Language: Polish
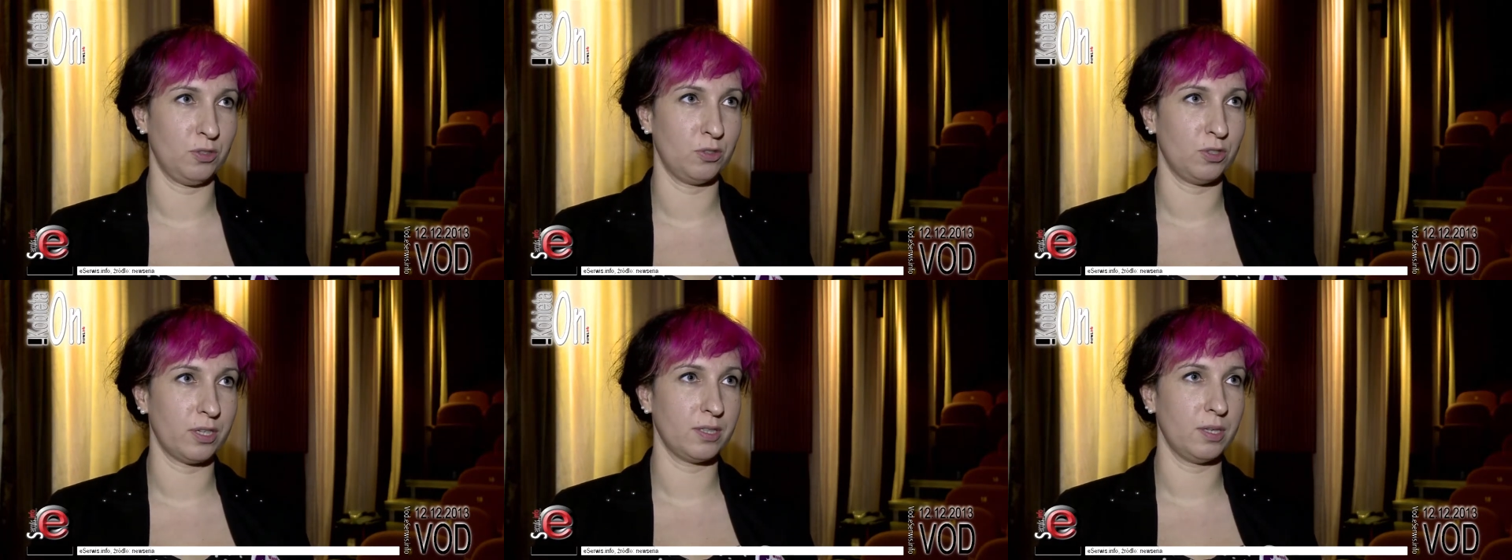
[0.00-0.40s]

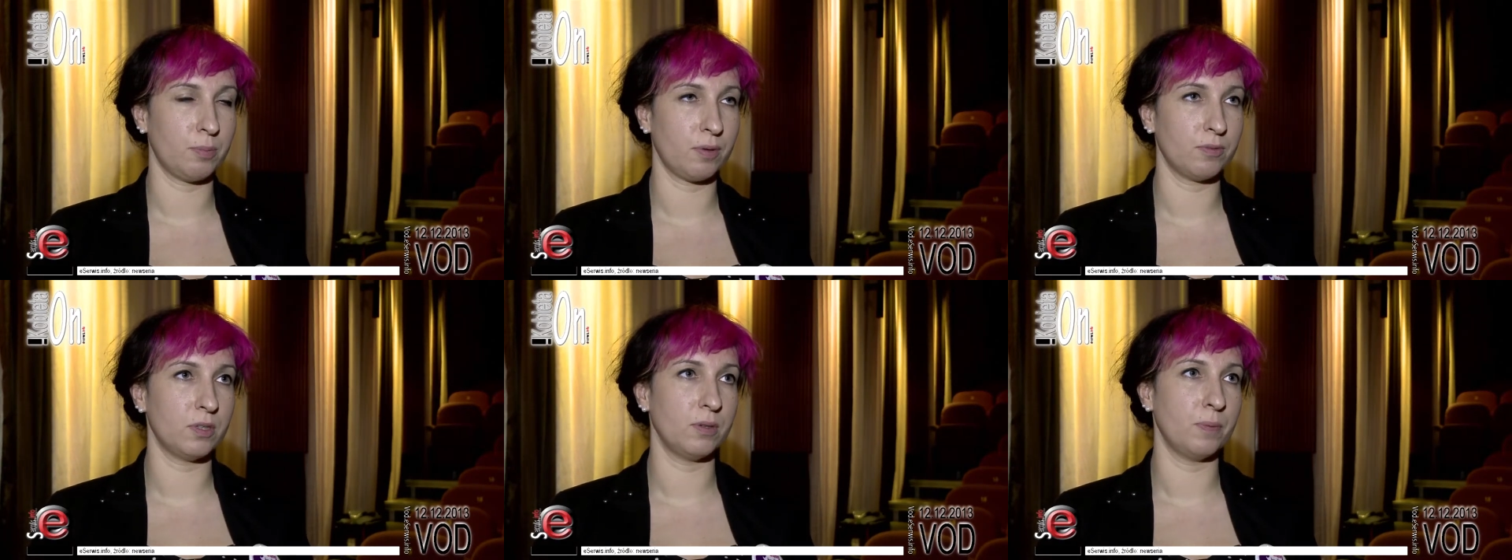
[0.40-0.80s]
To tak
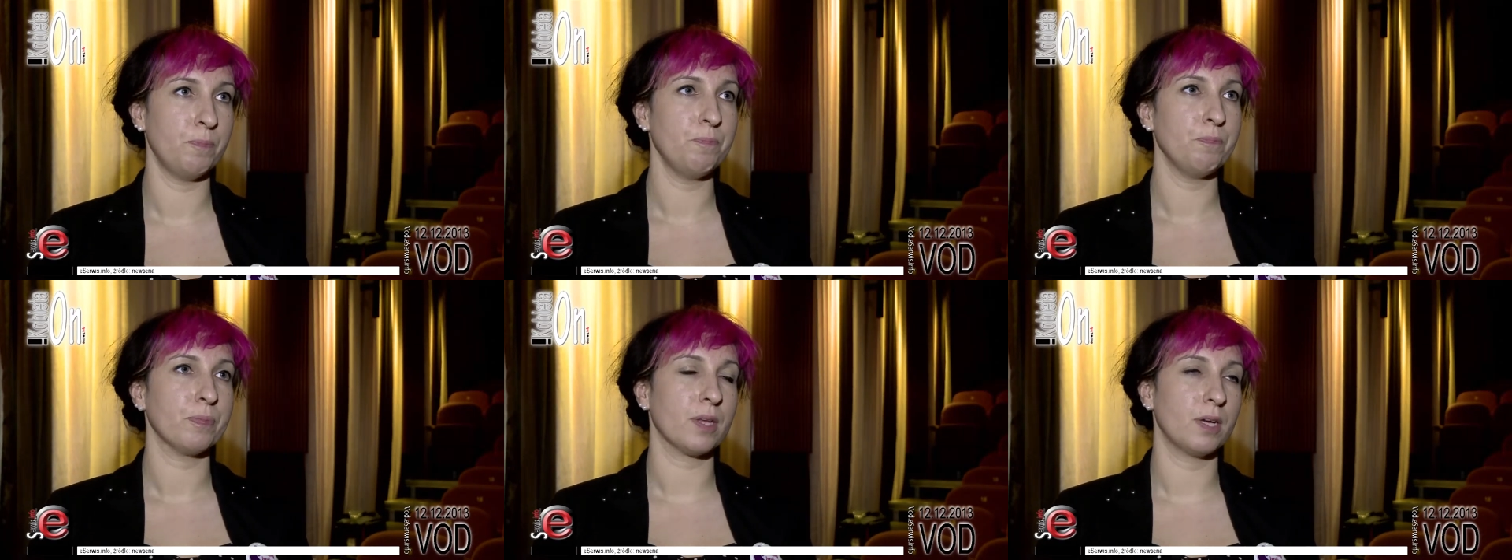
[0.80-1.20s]
naprawdę
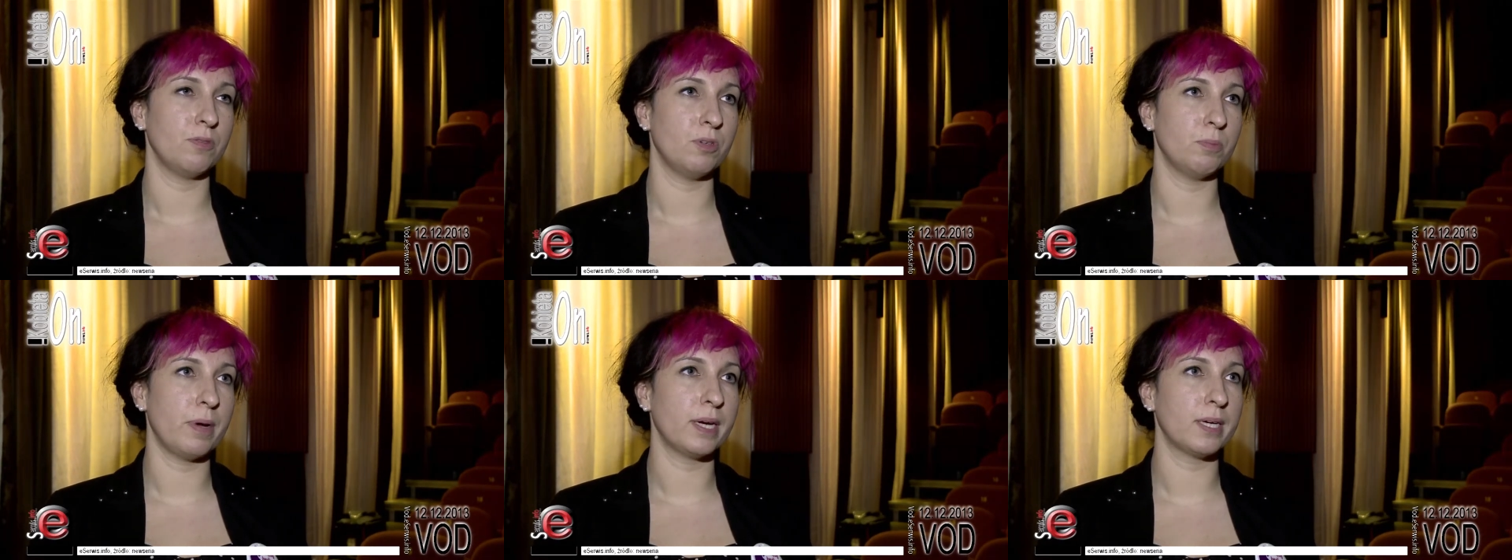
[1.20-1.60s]

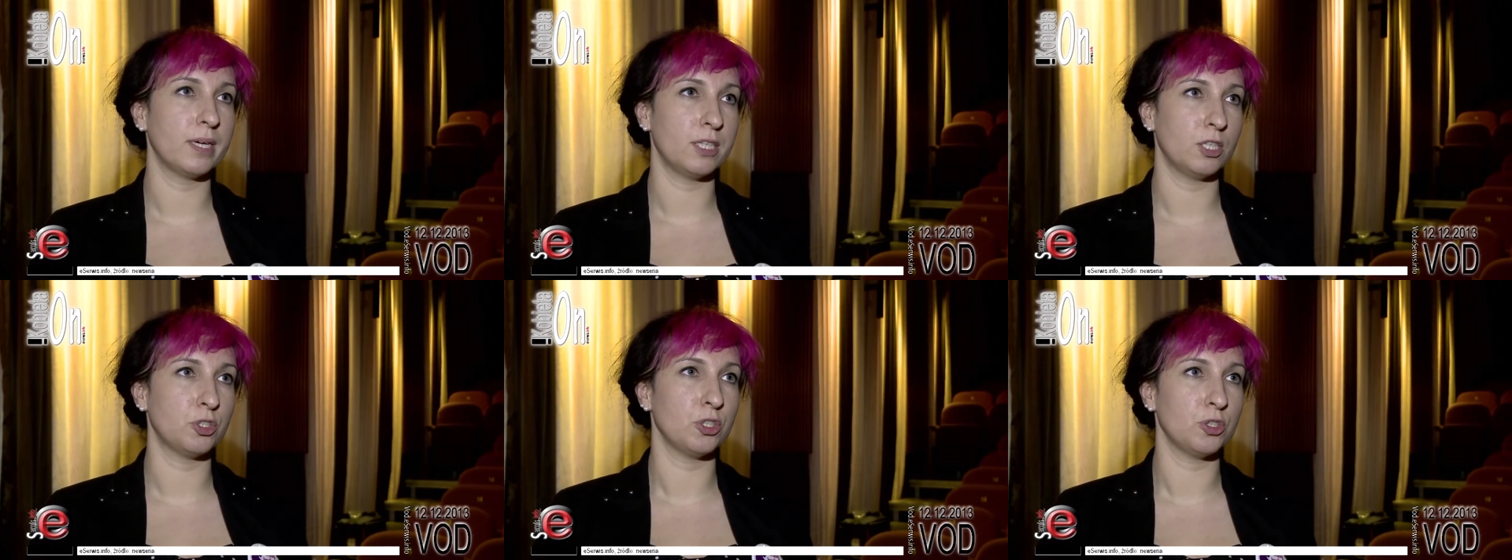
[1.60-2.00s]
wymaga
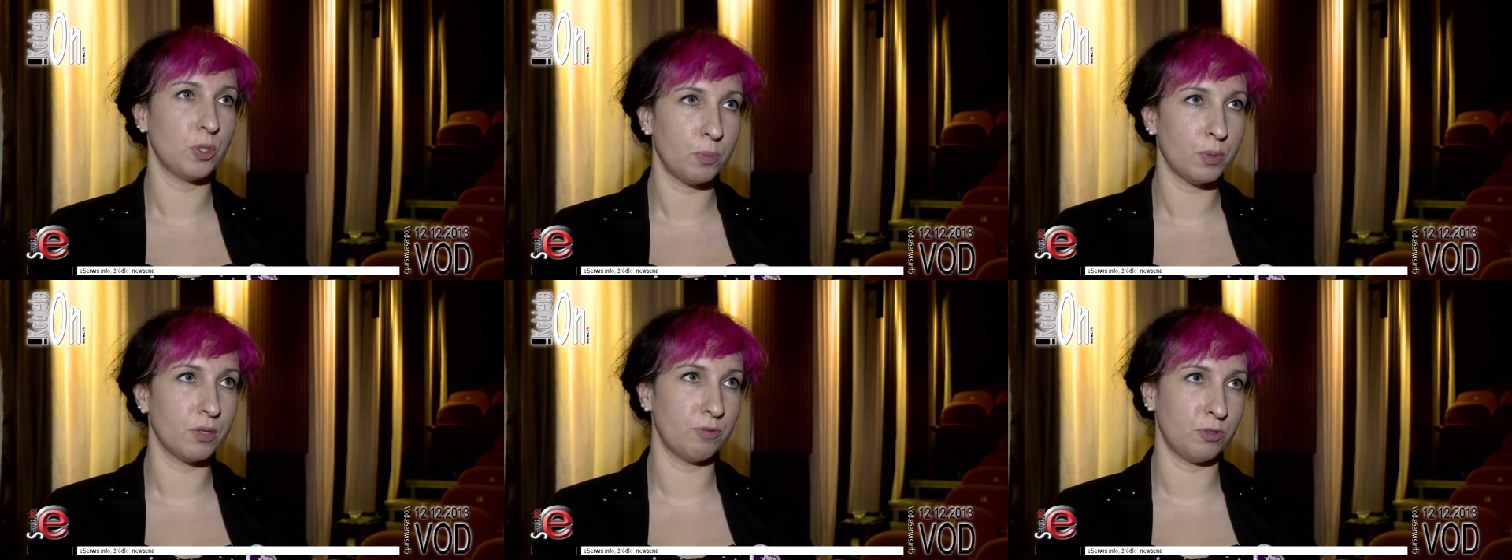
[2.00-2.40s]
naszej
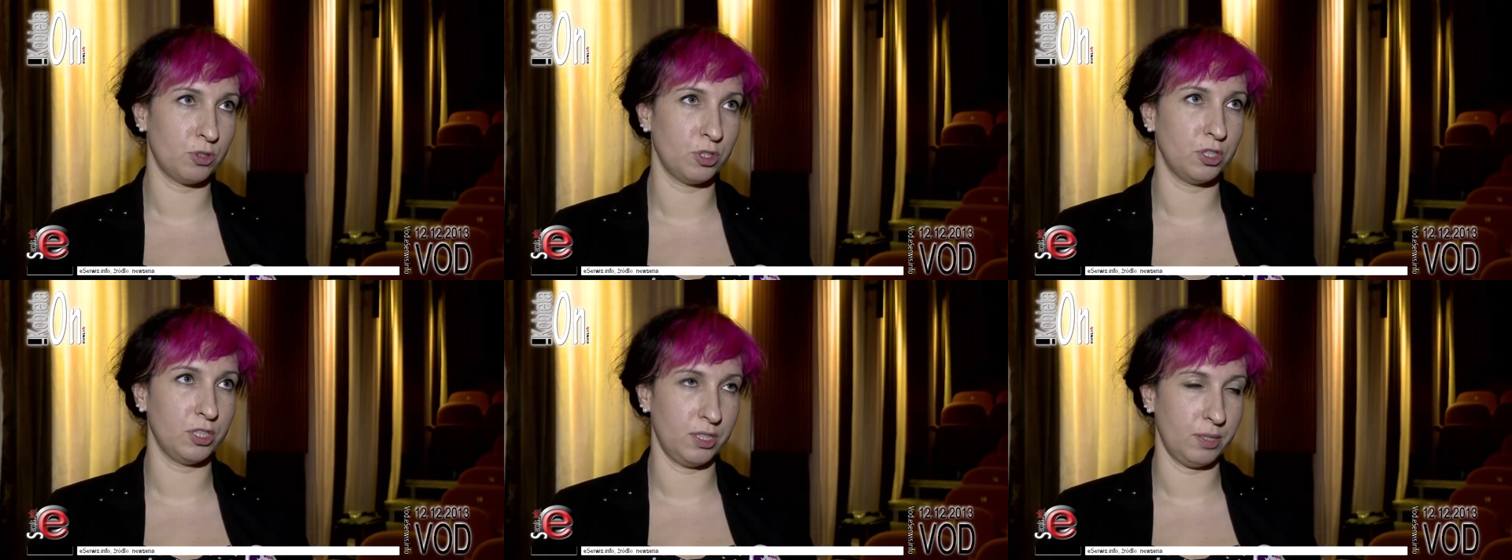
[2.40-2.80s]
dobrej
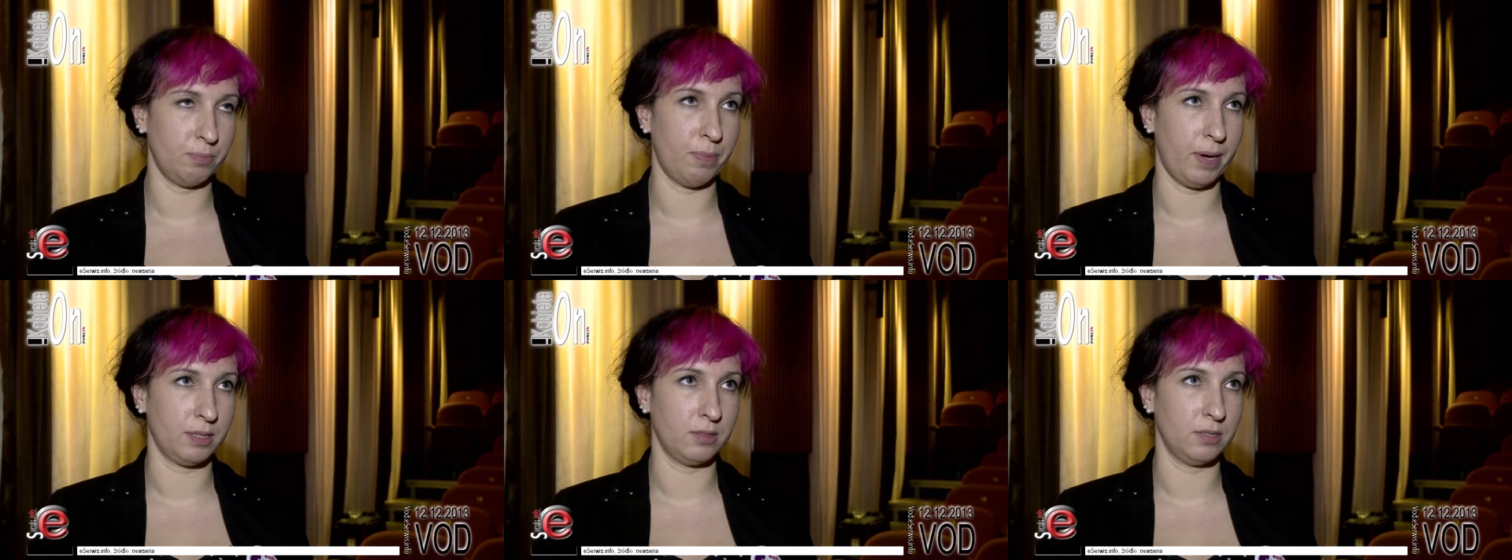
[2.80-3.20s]
woli i
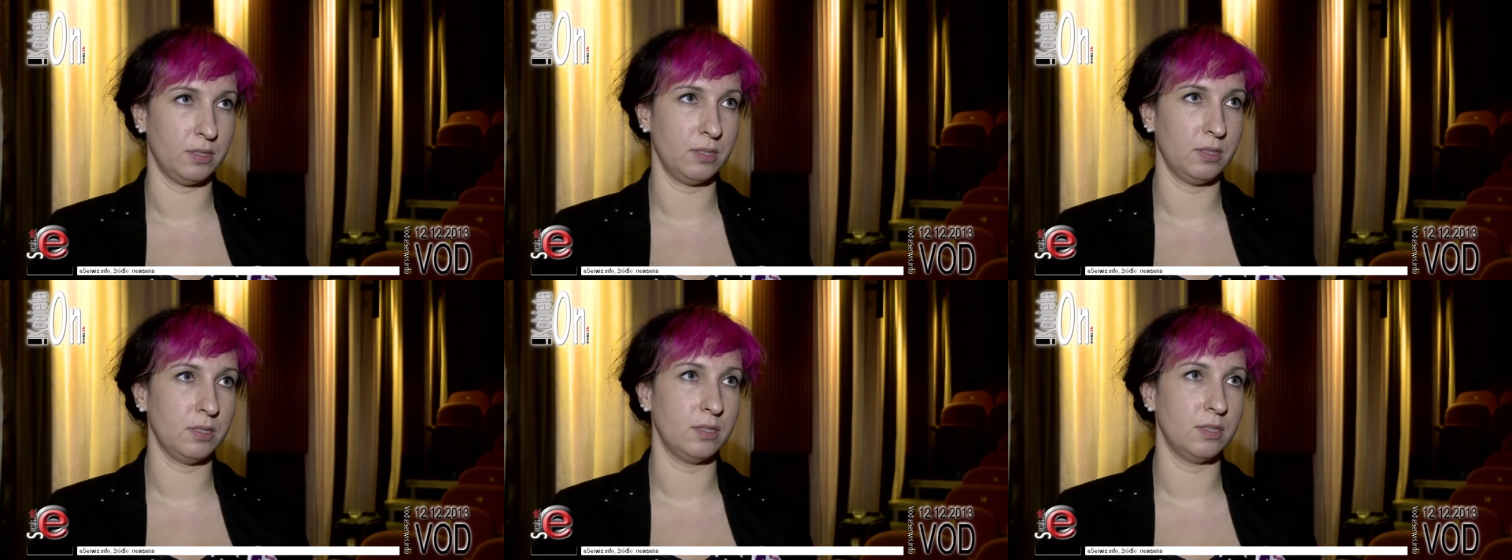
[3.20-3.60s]

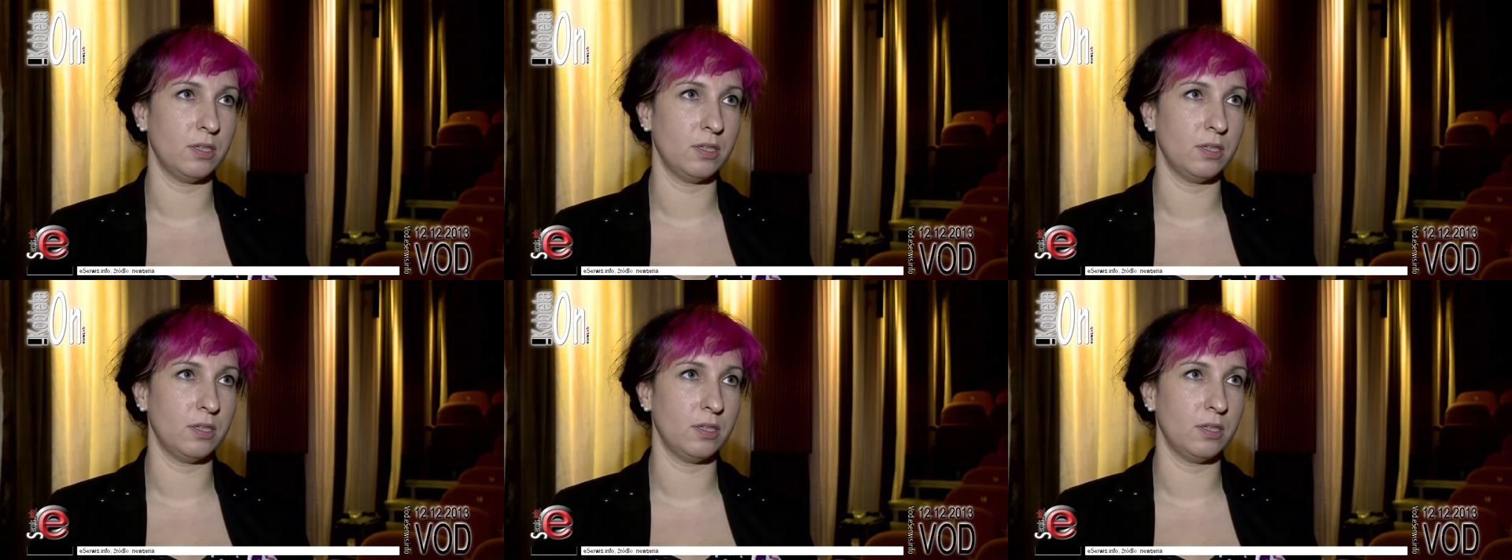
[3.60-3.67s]
empatii.